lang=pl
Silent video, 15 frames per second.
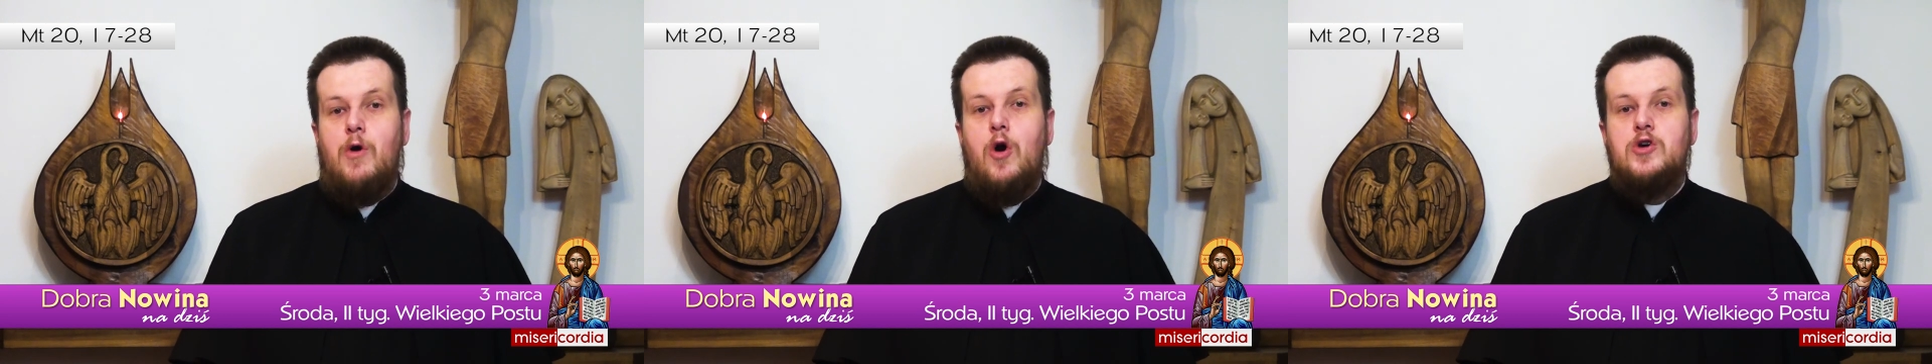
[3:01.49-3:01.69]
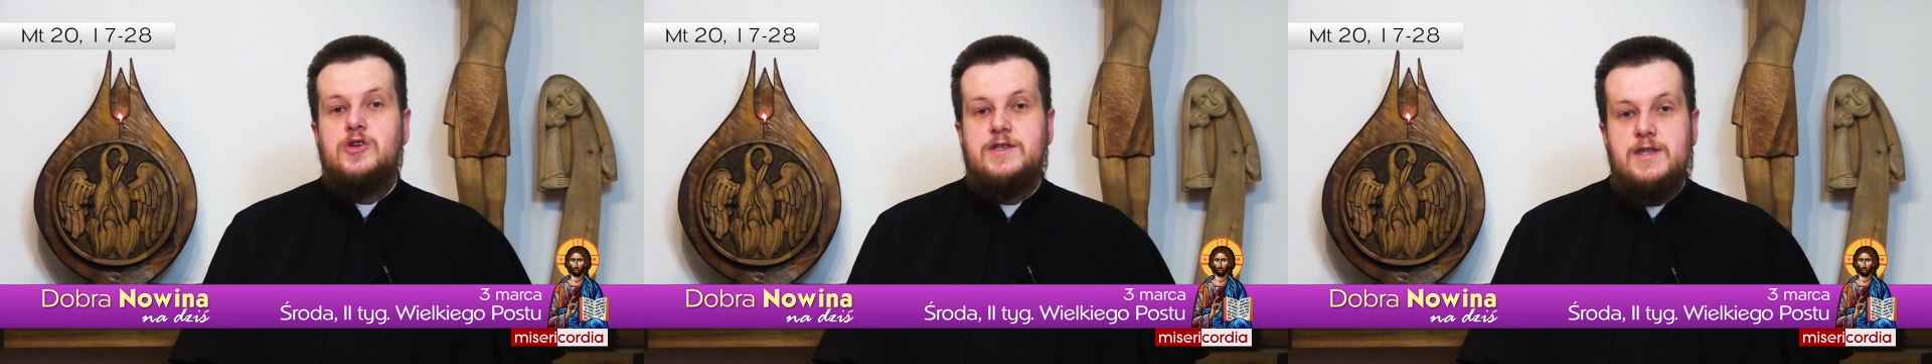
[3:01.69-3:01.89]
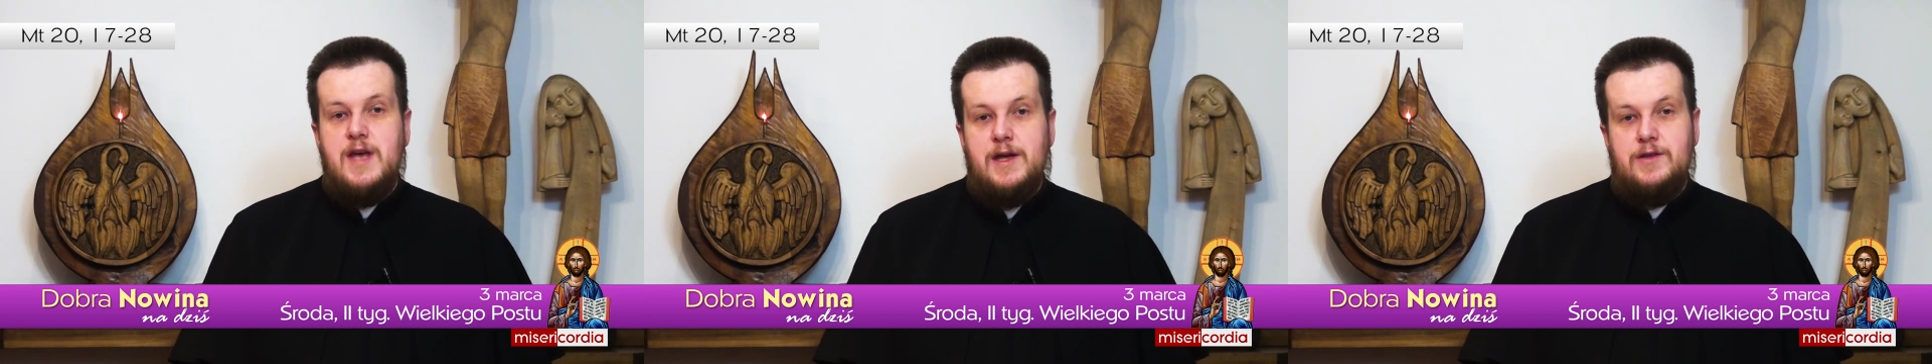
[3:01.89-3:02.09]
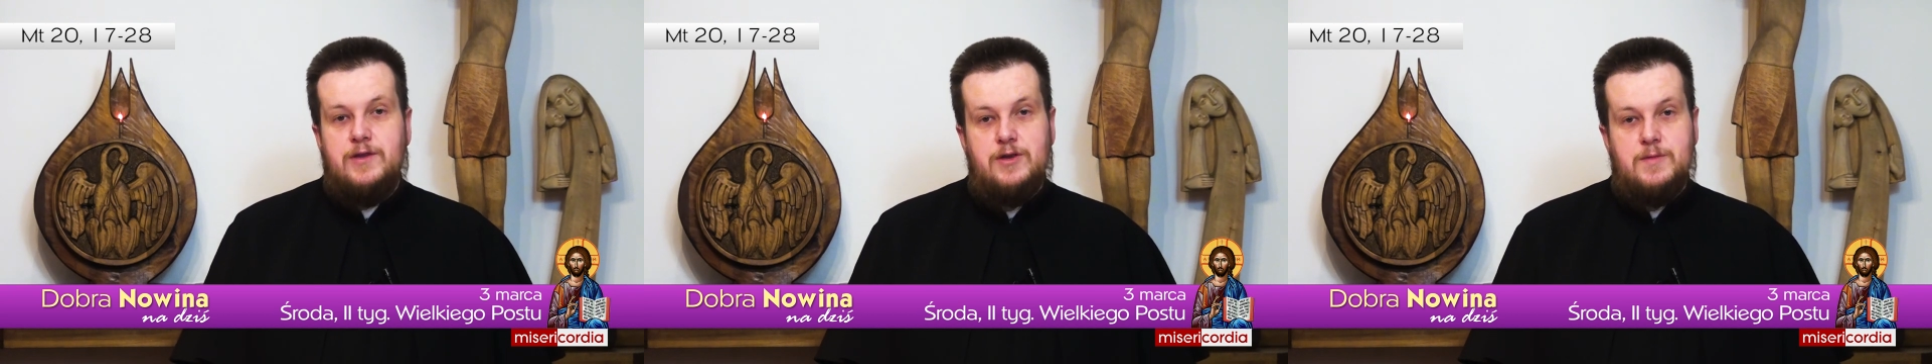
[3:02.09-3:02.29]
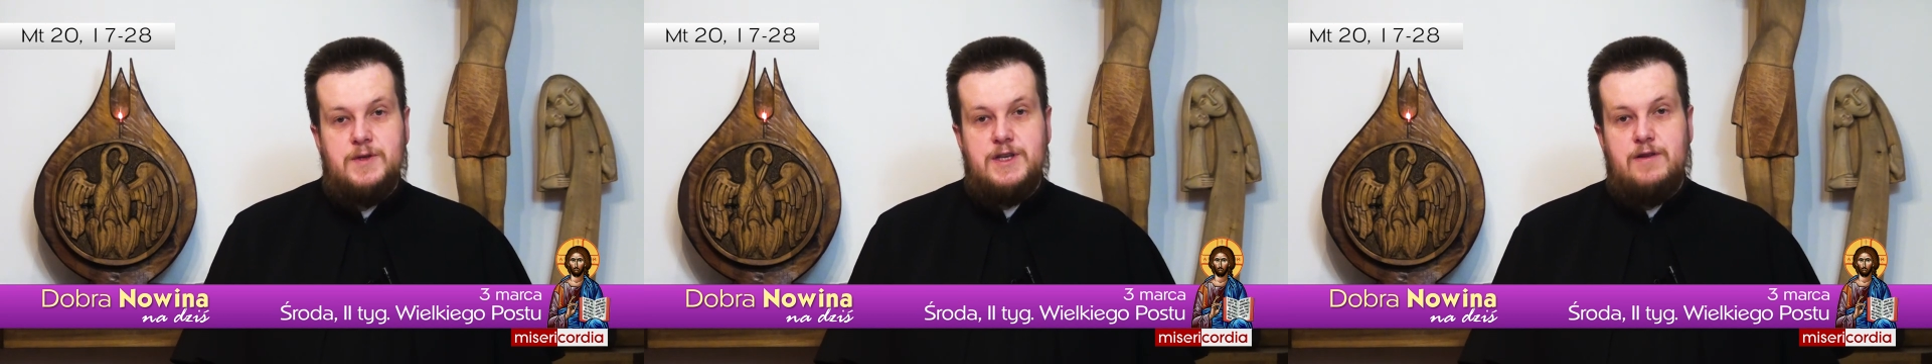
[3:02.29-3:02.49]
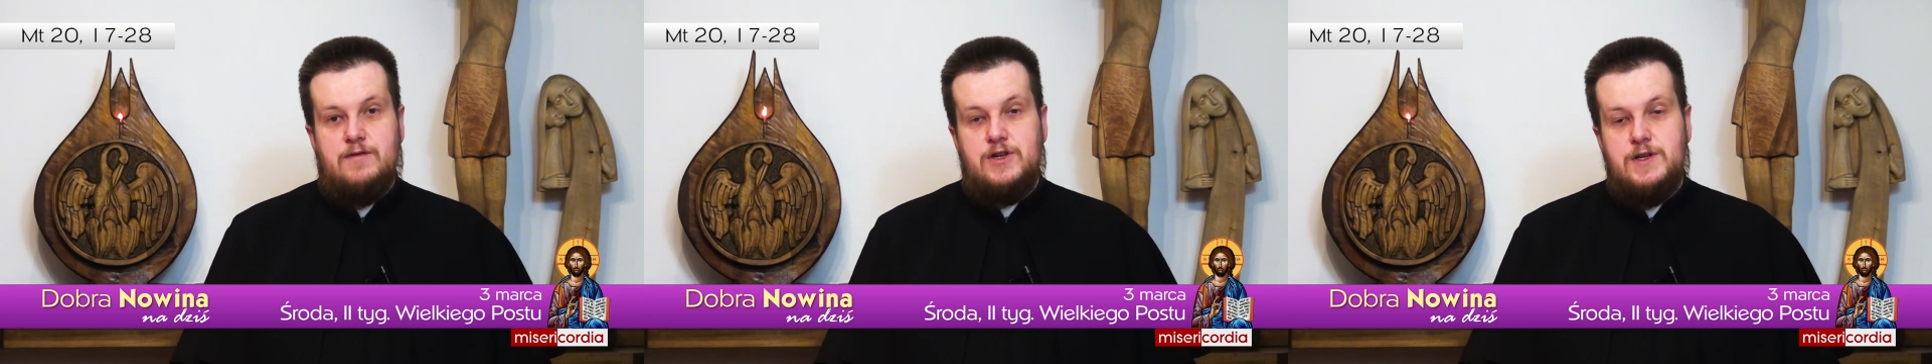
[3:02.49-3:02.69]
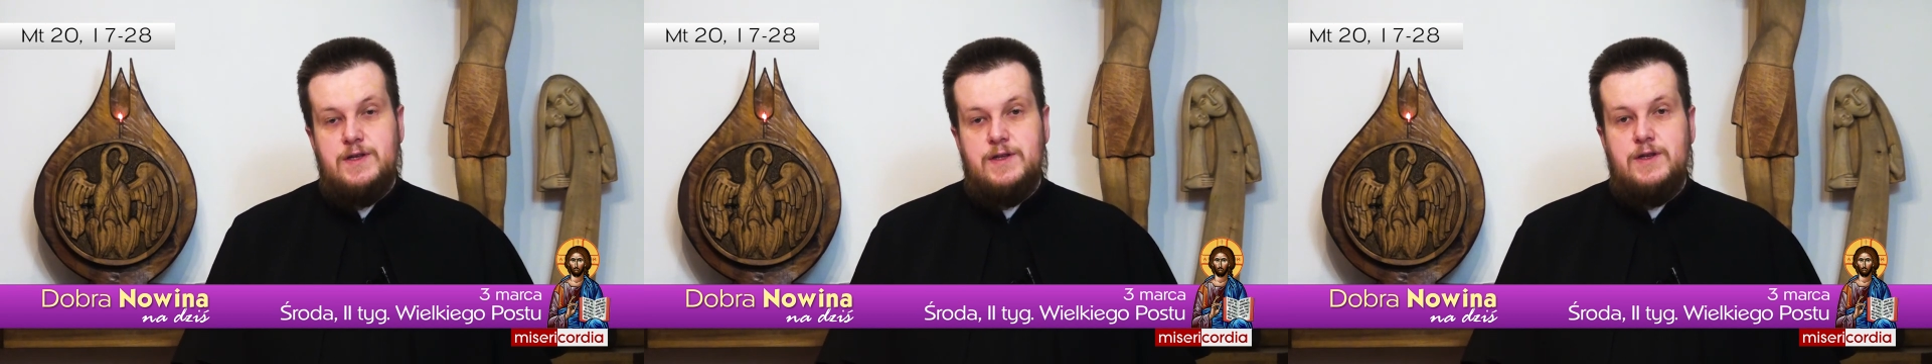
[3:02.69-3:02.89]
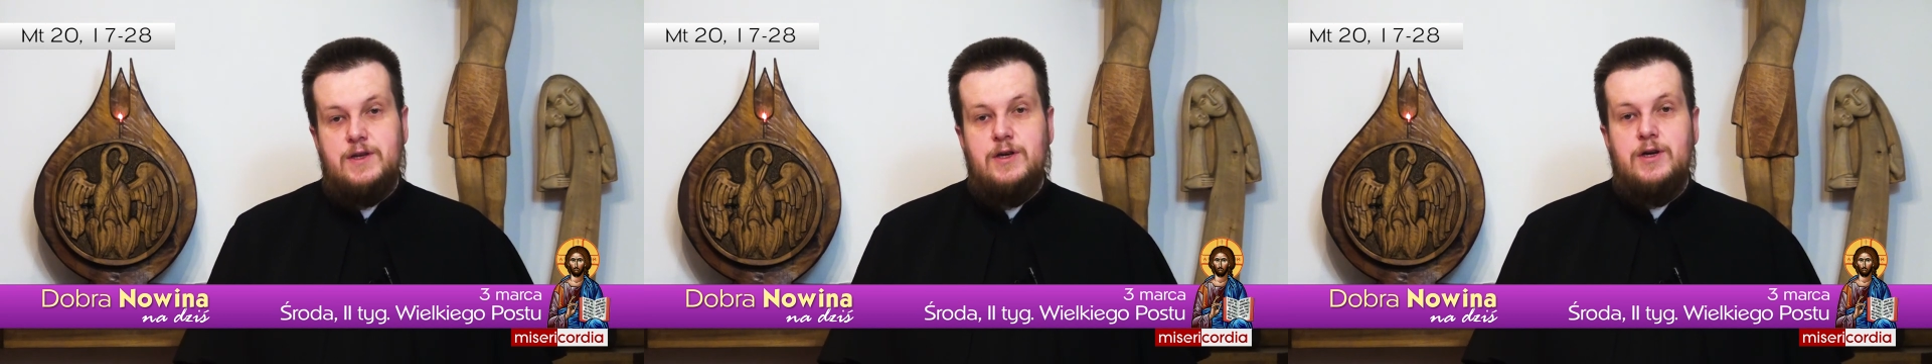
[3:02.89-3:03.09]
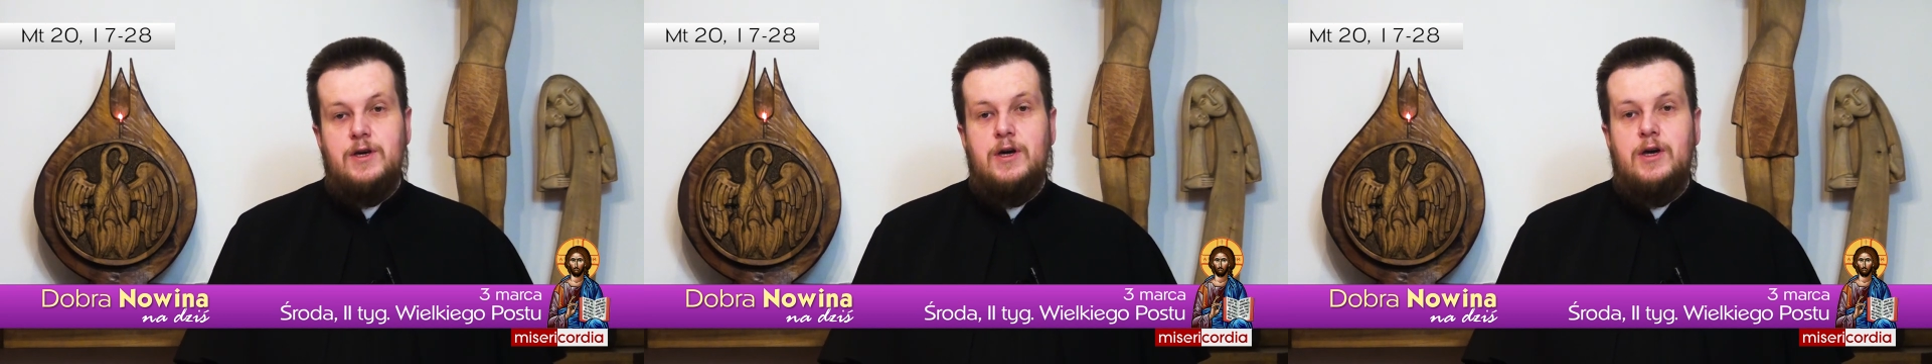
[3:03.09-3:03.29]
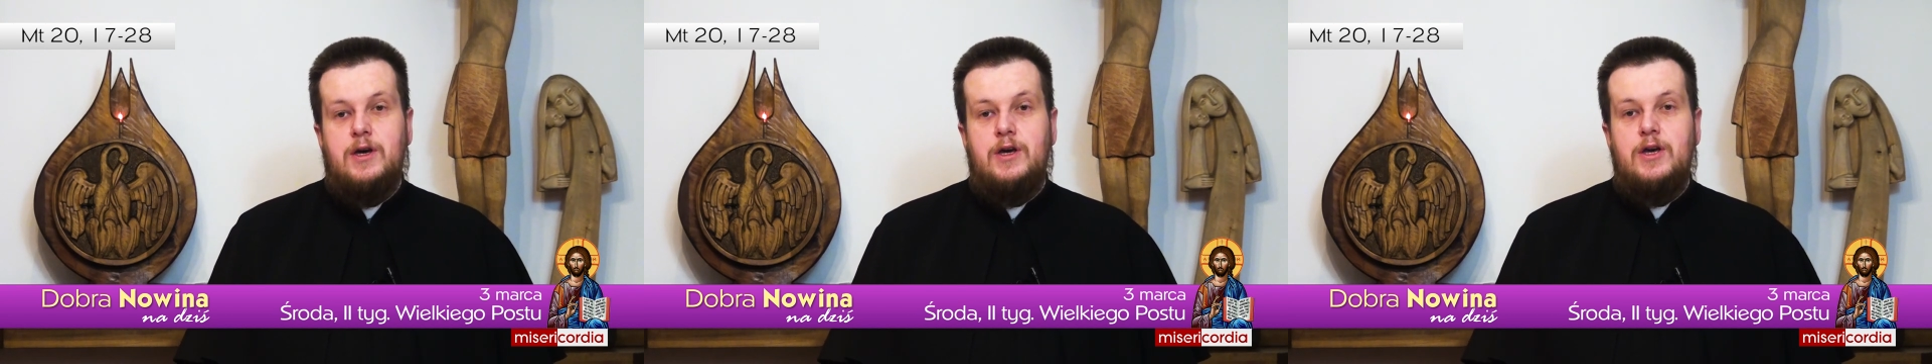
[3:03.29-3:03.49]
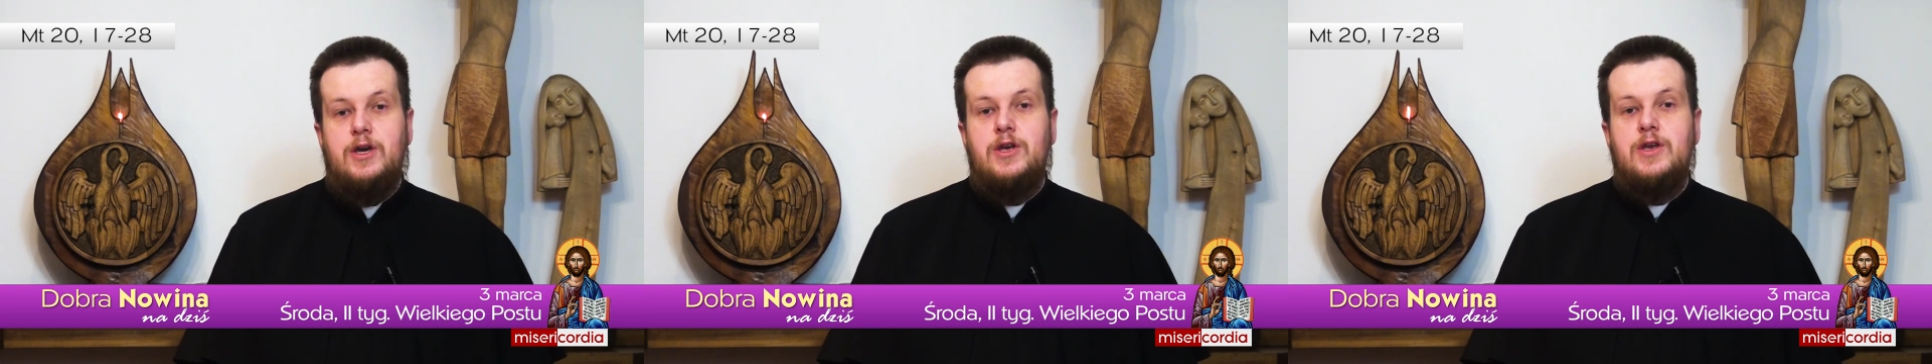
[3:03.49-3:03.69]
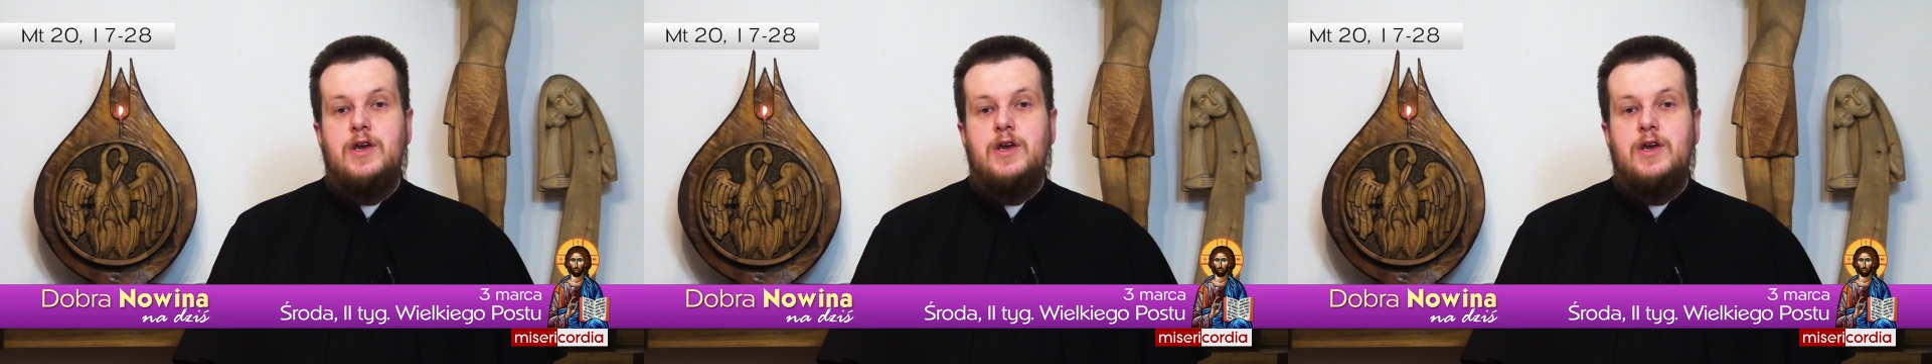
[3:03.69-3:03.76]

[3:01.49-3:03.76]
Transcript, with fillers: ostatnim ze wszystkich i